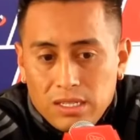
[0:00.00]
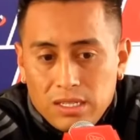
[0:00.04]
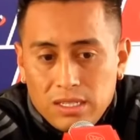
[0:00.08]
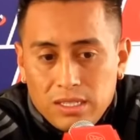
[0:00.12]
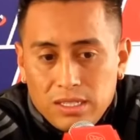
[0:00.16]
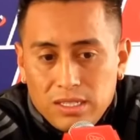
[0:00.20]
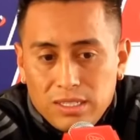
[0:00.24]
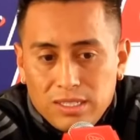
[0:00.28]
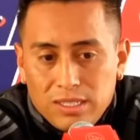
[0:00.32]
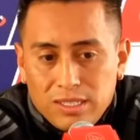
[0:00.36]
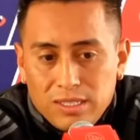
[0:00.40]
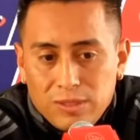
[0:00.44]

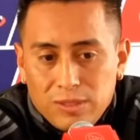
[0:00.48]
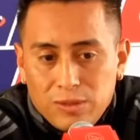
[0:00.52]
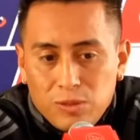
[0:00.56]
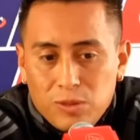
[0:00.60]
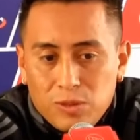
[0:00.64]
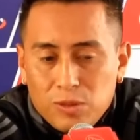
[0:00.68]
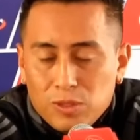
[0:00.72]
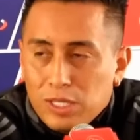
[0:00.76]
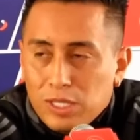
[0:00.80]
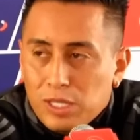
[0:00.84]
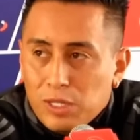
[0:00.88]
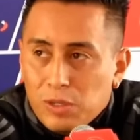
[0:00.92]
eh,
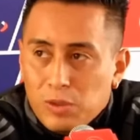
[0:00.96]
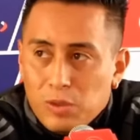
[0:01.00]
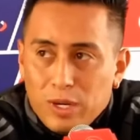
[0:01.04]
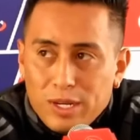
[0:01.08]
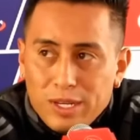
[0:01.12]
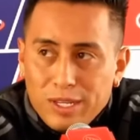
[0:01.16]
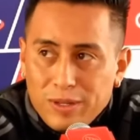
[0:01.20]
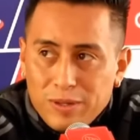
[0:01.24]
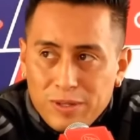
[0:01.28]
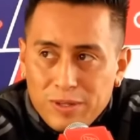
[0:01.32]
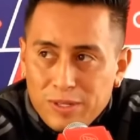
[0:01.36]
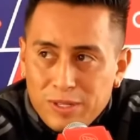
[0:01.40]
uno quiere
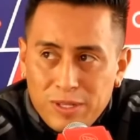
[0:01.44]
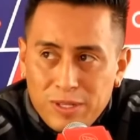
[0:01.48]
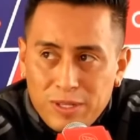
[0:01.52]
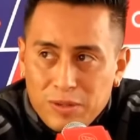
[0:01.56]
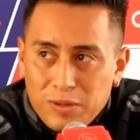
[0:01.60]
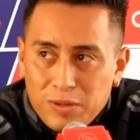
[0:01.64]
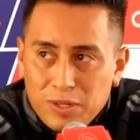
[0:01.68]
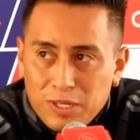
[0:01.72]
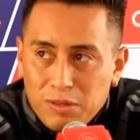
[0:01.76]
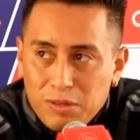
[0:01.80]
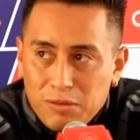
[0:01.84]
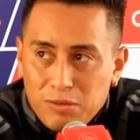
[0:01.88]
jugar de,
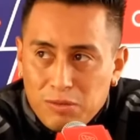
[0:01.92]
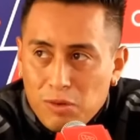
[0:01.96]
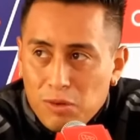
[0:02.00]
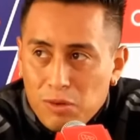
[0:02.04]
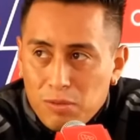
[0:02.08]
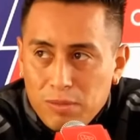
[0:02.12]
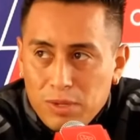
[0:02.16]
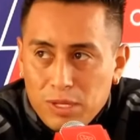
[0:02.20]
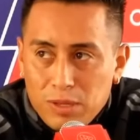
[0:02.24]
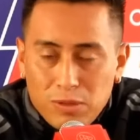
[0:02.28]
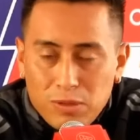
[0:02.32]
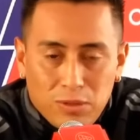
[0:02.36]
de, cualquier
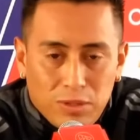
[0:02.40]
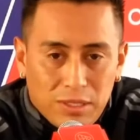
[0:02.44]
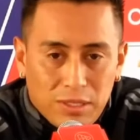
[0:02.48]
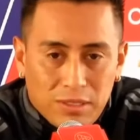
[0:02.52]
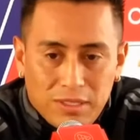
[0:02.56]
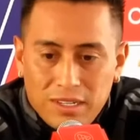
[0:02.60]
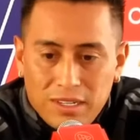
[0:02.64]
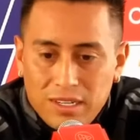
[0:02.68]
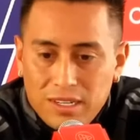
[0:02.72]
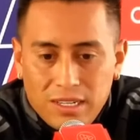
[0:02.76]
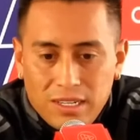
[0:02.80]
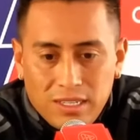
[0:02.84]
forma, en
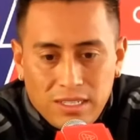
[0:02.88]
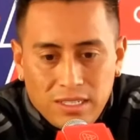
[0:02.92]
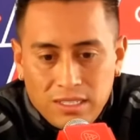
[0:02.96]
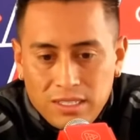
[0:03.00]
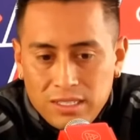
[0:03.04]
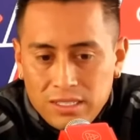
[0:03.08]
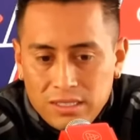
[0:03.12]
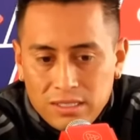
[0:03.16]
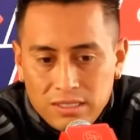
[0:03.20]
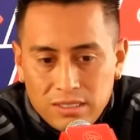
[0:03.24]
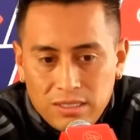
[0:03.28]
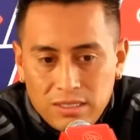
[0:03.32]
donde sea,
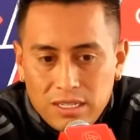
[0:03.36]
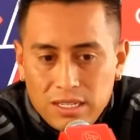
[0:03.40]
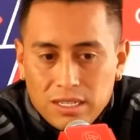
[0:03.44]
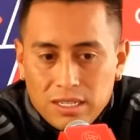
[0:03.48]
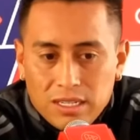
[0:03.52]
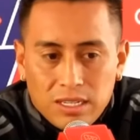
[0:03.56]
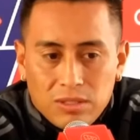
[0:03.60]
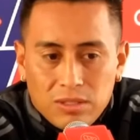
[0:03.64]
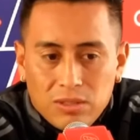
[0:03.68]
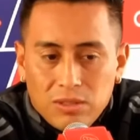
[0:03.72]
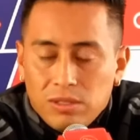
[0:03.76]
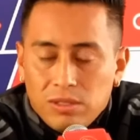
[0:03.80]
y,
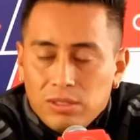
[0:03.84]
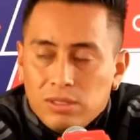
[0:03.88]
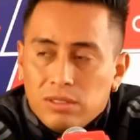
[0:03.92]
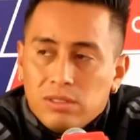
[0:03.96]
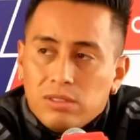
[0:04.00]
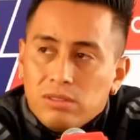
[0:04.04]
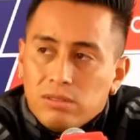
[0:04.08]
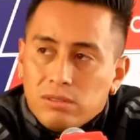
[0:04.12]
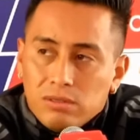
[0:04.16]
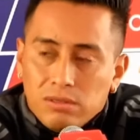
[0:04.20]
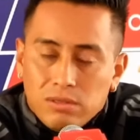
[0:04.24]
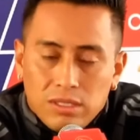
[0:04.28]
acá estoy,
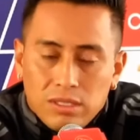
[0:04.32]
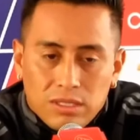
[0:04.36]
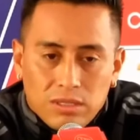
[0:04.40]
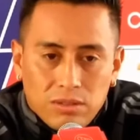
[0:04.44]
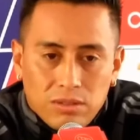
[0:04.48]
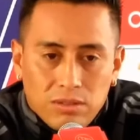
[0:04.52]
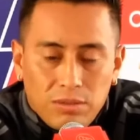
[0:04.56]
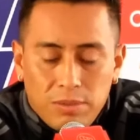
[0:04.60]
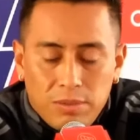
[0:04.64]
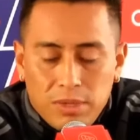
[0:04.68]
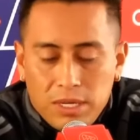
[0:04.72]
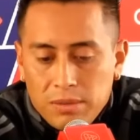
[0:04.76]
¿no?
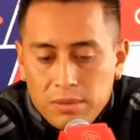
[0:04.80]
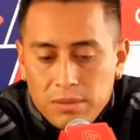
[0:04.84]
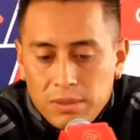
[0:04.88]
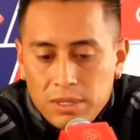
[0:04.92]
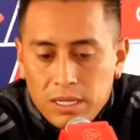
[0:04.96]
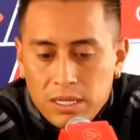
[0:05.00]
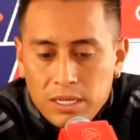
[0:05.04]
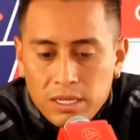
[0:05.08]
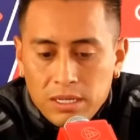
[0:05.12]
Estoy para,